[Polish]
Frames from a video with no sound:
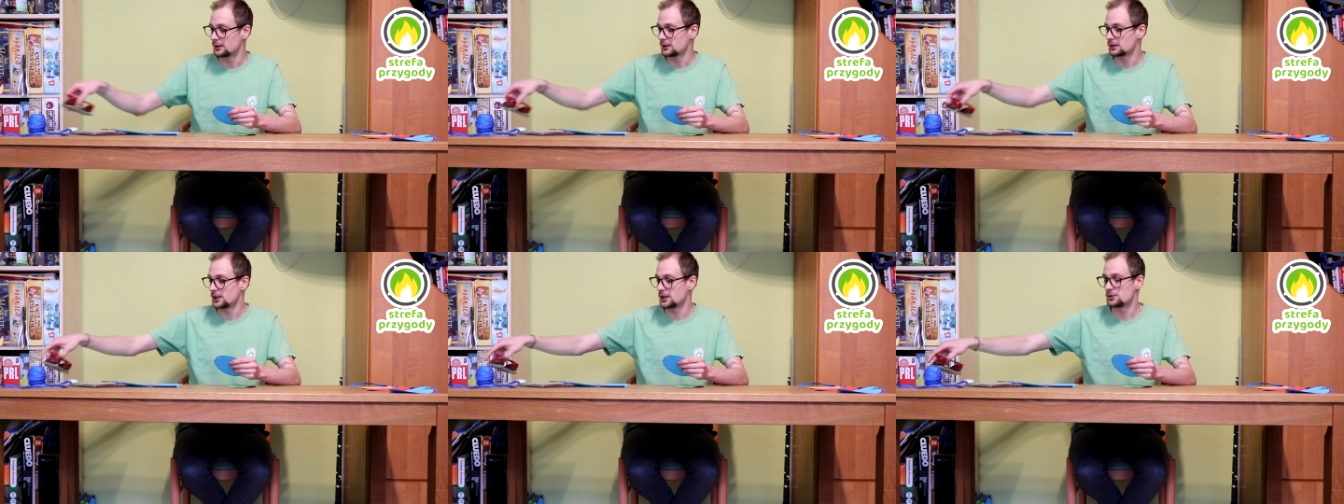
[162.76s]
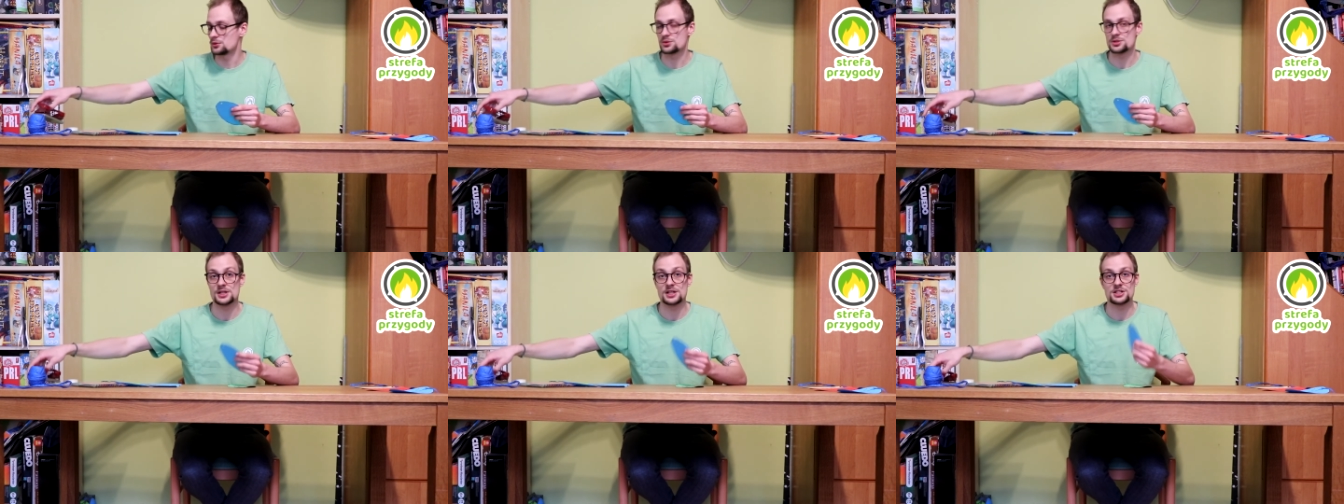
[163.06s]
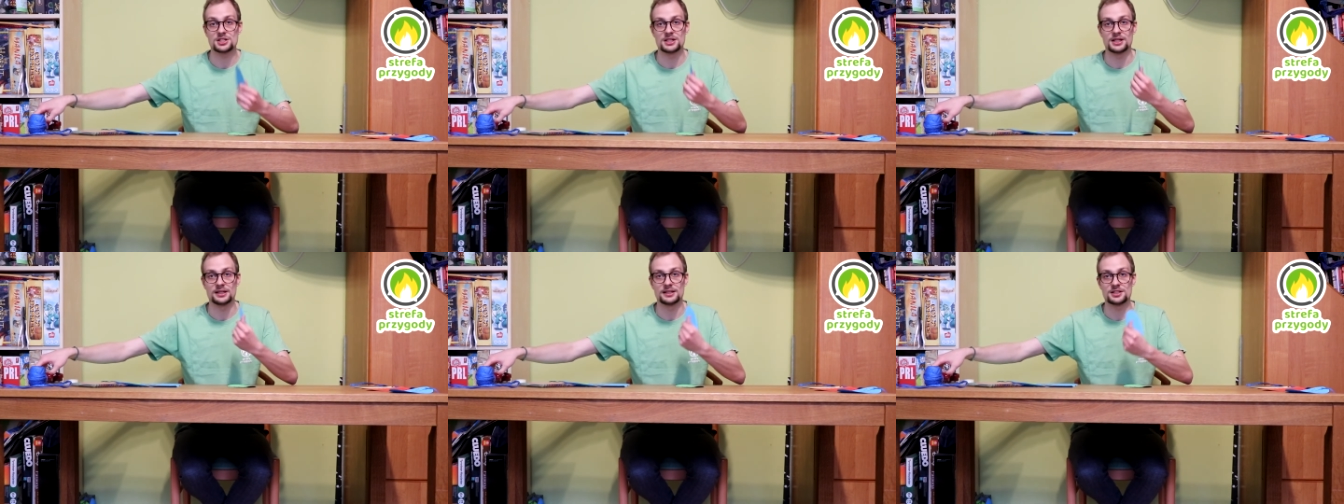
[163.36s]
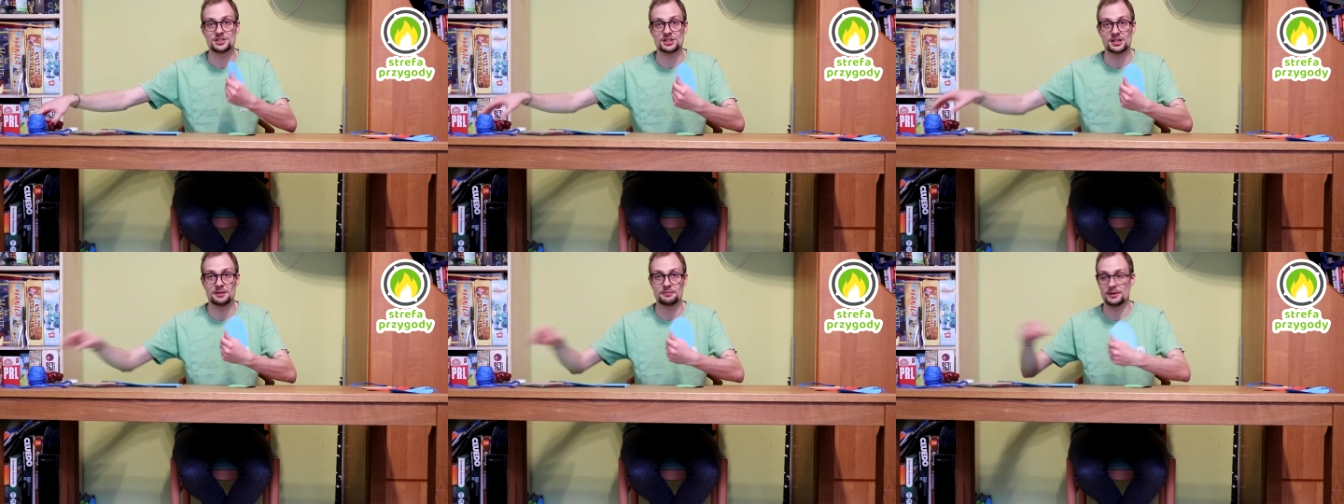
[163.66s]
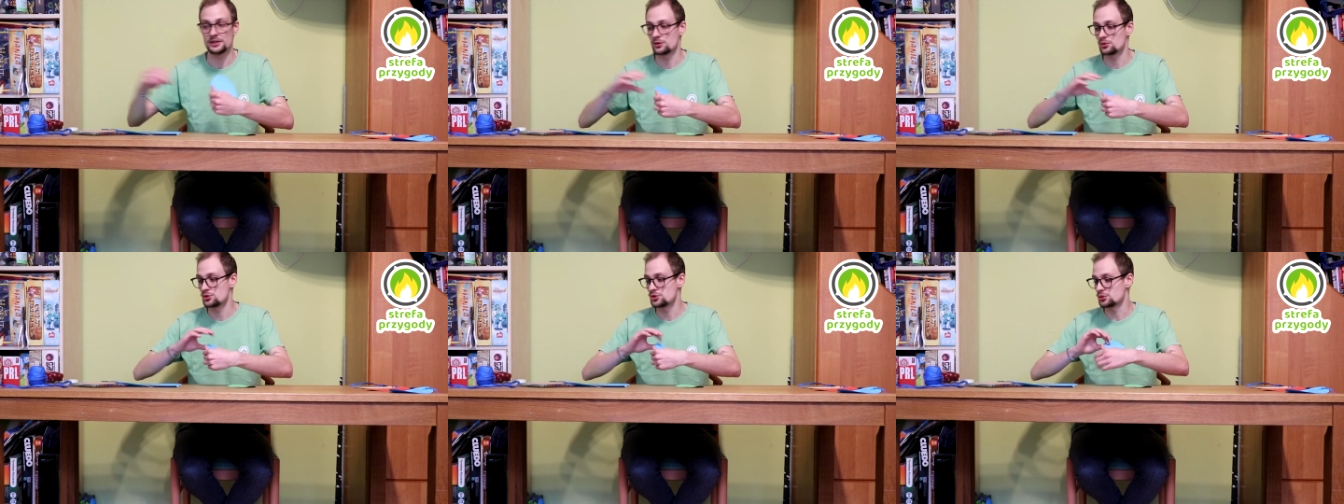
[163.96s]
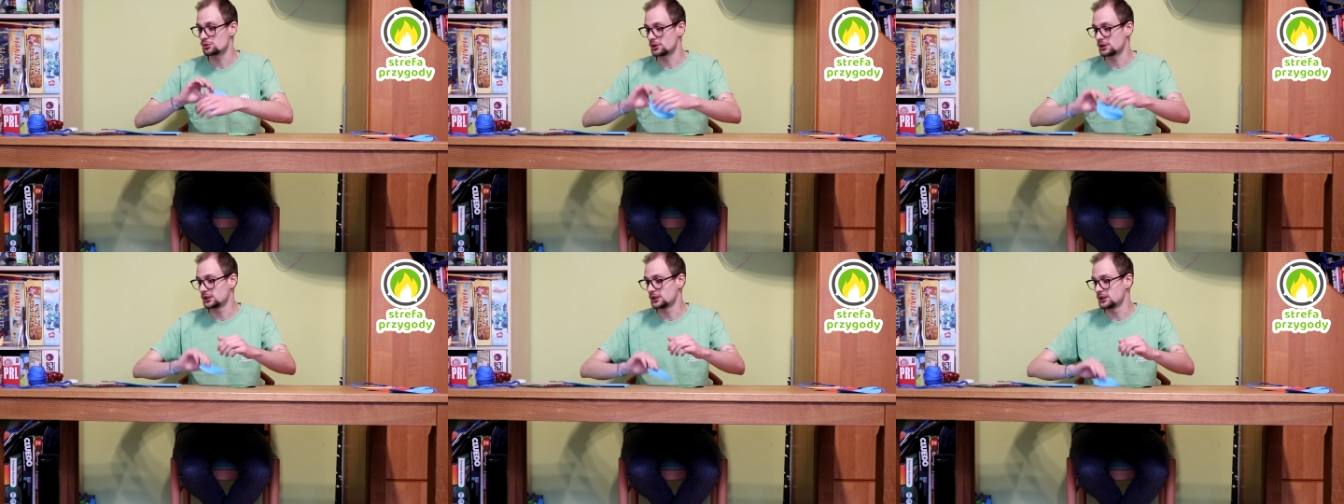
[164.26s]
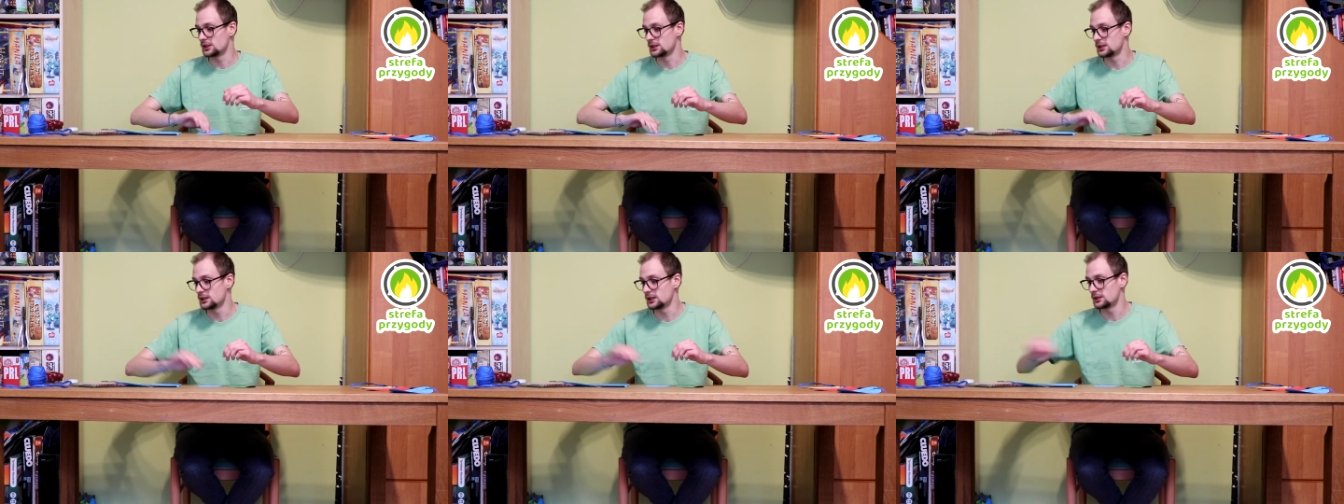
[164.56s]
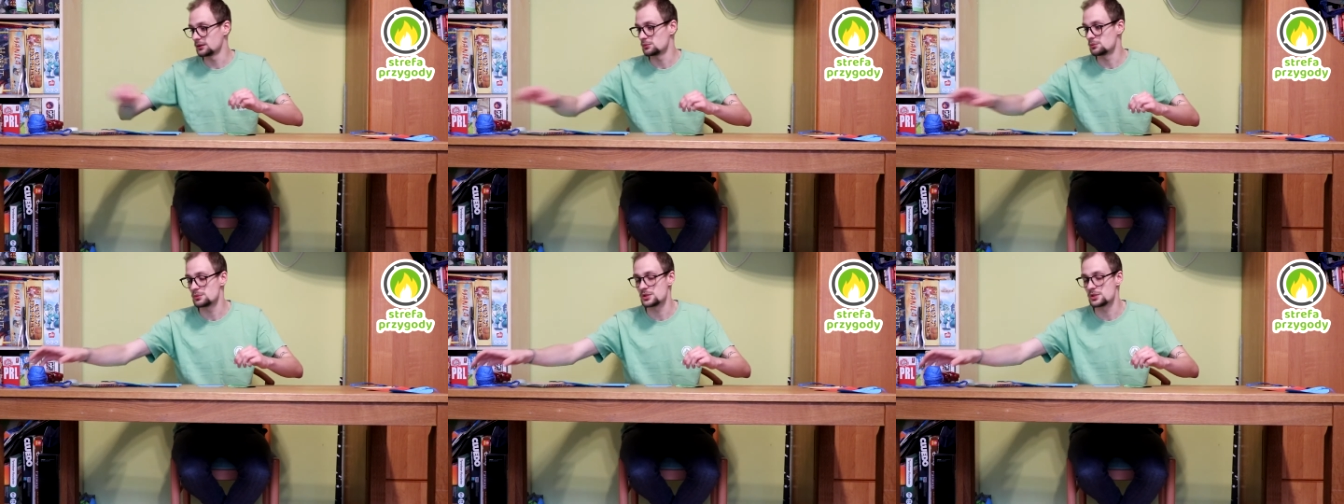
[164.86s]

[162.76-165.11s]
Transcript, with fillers: Kiedy już nasze jajeczka mają dziurki,